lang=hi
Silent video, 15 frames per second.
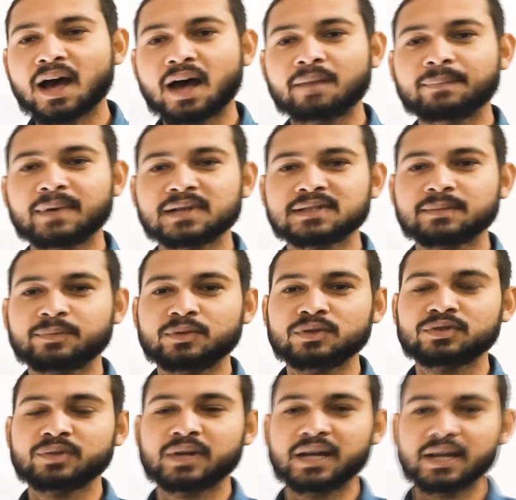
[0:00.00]
आपका
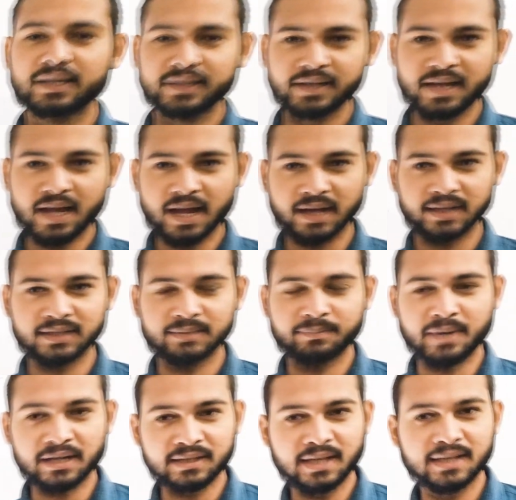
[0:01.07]
सपोर्ट जो है ये आगे
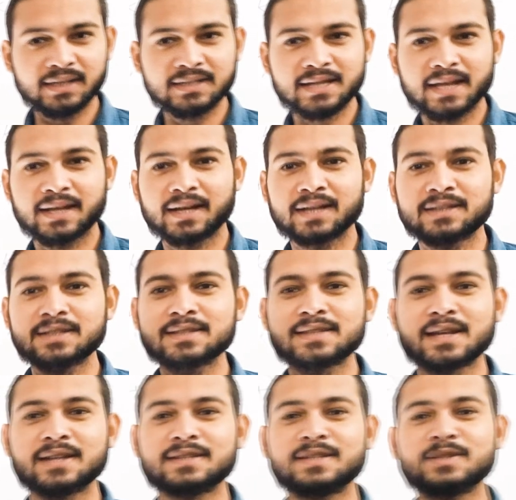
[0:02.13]
बढ़ता ही जाएगा
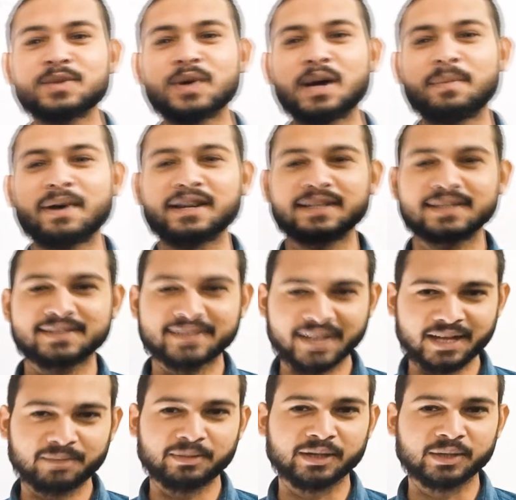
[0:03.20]
जिस तरह से जो हमारे ये
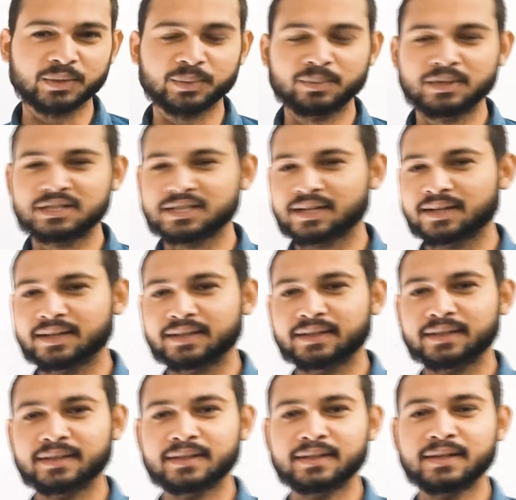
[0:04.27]
साल बढ़ते हुए चल
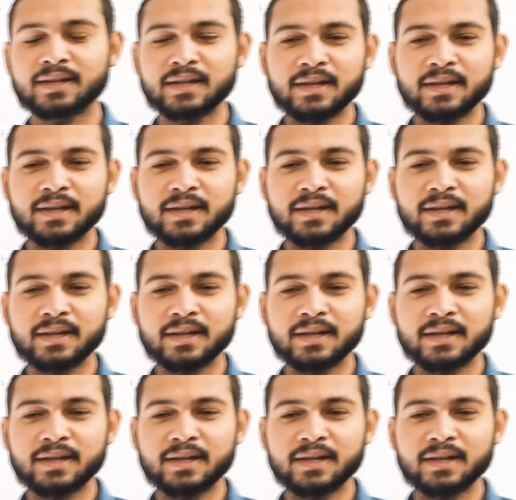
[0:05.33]
रहे हैं